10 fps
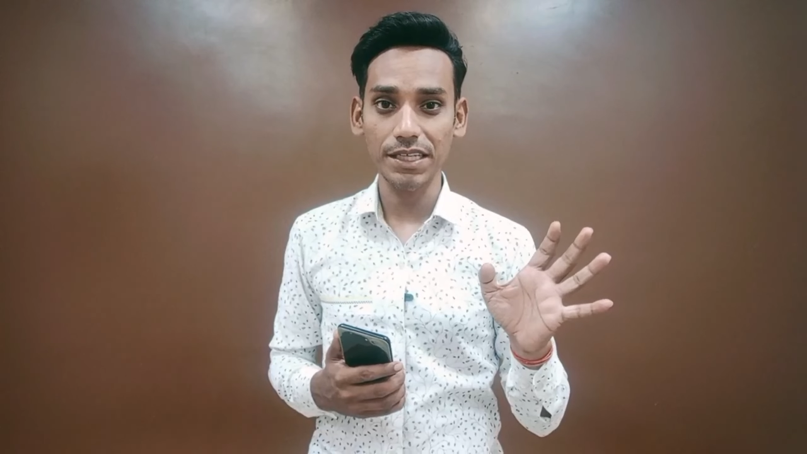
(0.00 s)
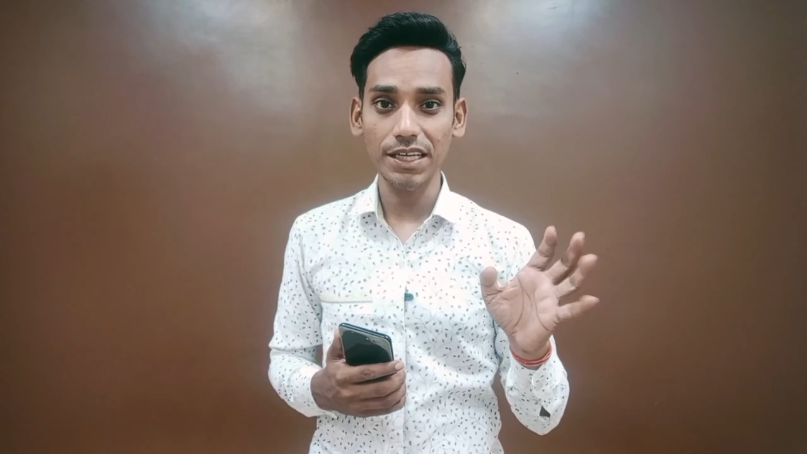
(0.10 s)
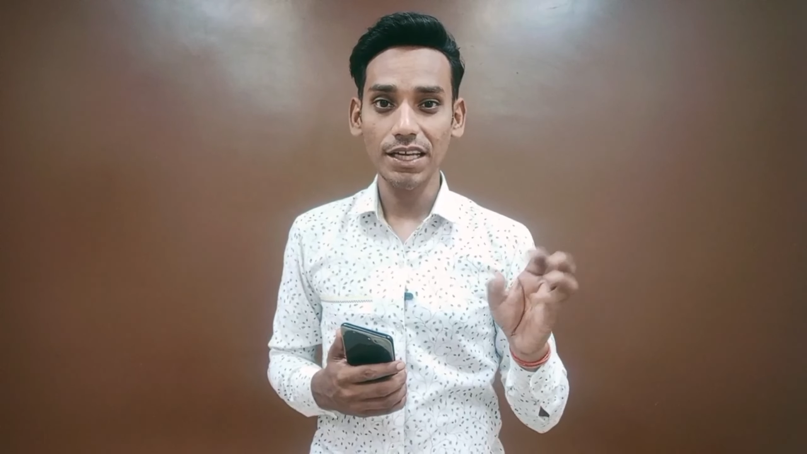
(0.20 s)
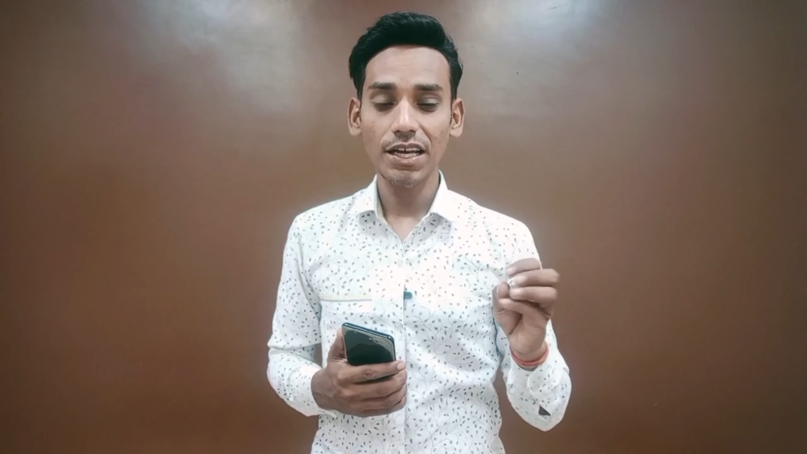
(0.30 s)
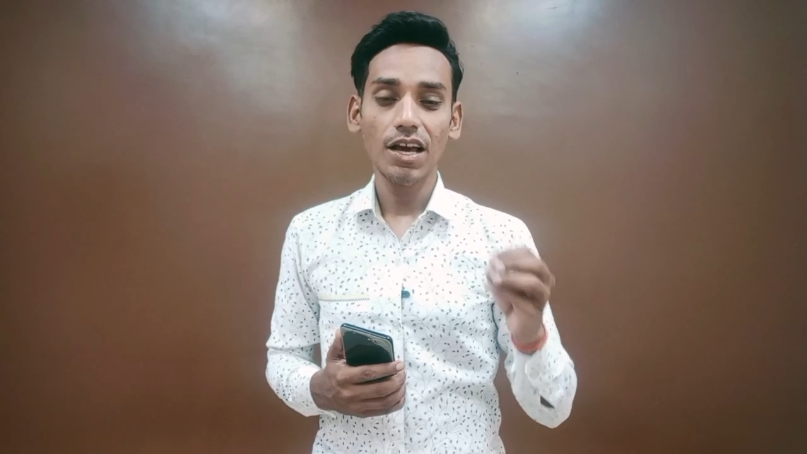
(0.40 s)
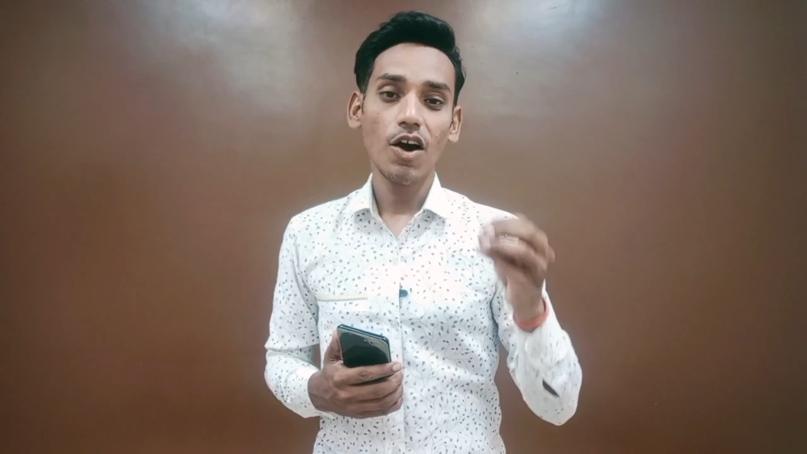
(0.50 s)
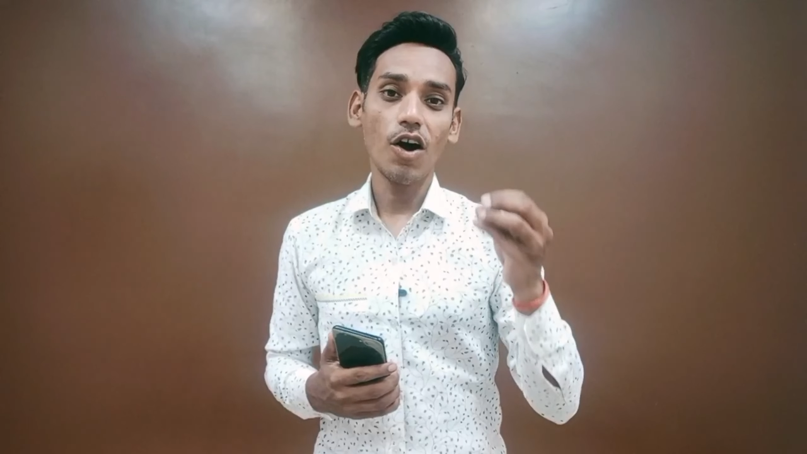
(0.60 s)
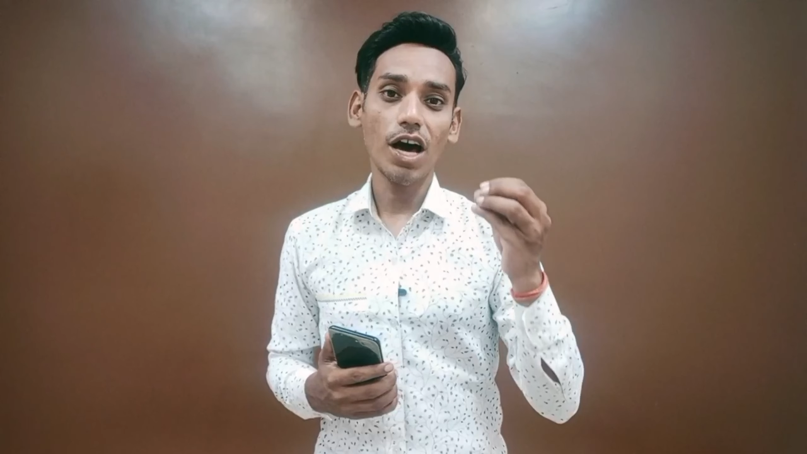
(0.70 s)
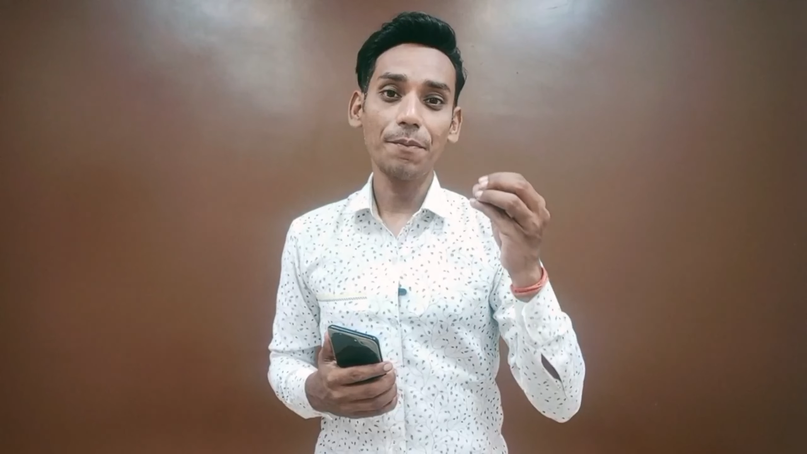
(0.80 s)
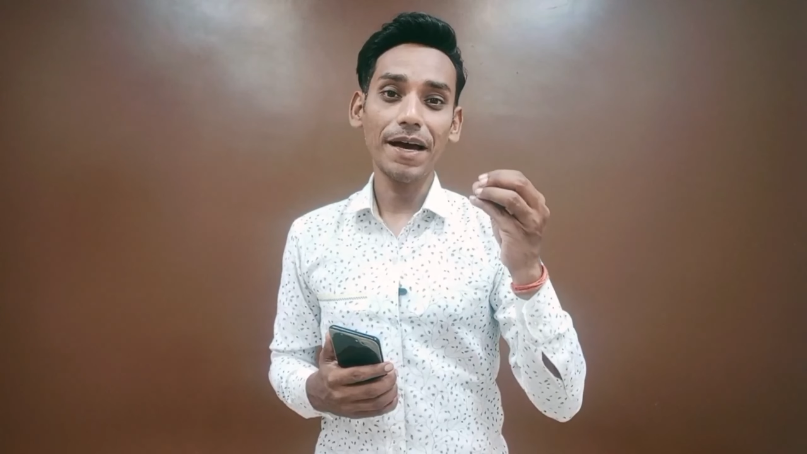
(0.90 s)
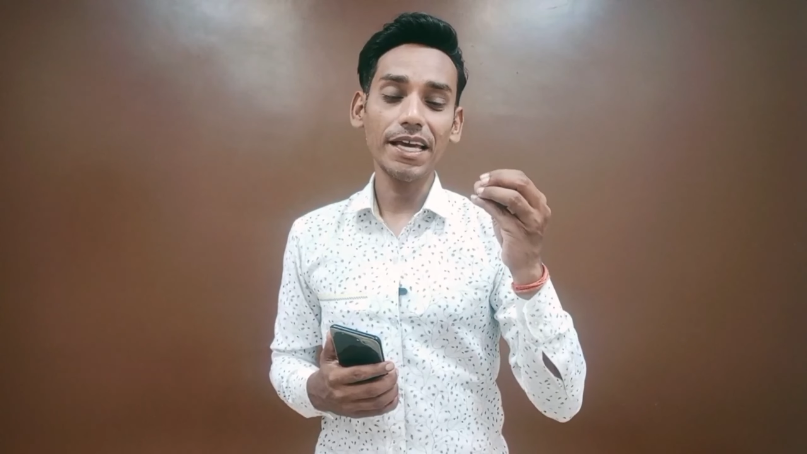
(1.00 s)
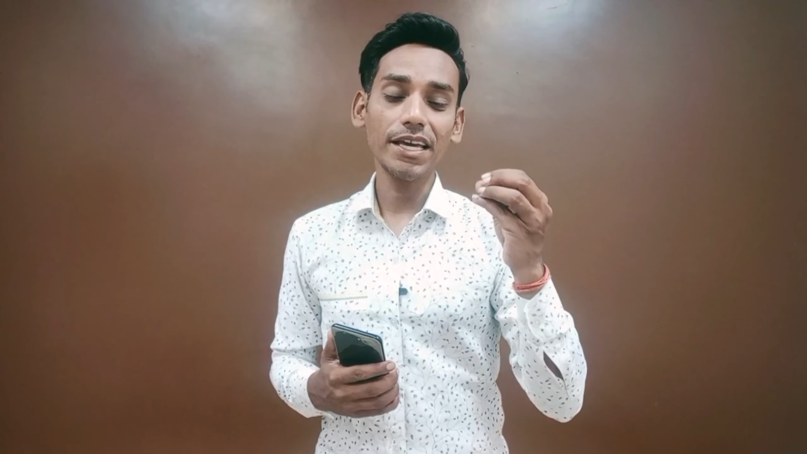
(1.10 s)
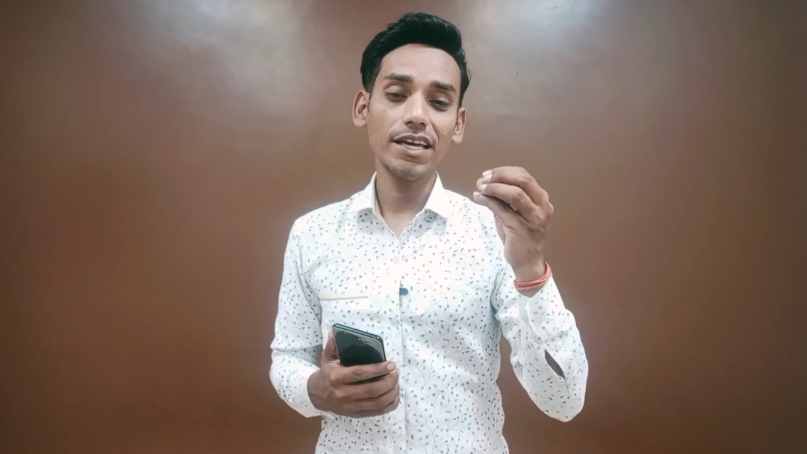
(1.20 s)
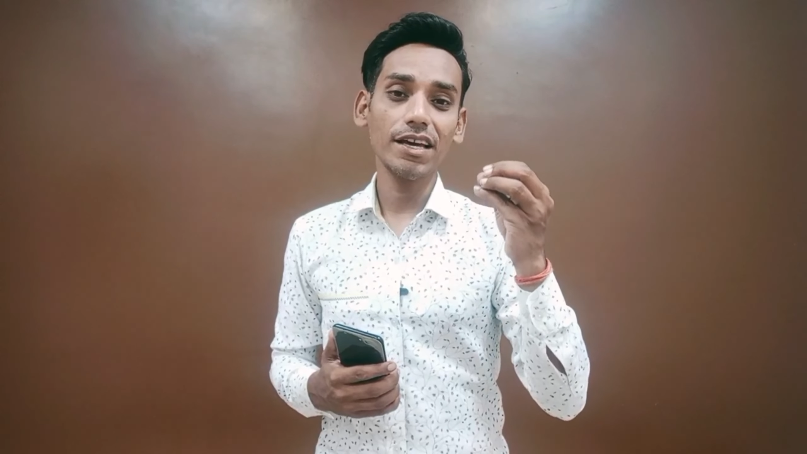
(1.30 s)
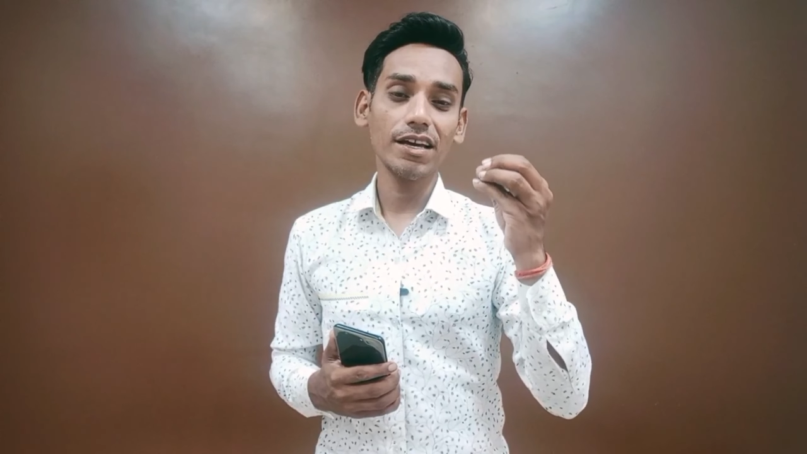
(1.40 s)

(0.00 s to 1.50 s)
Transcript: से और भाई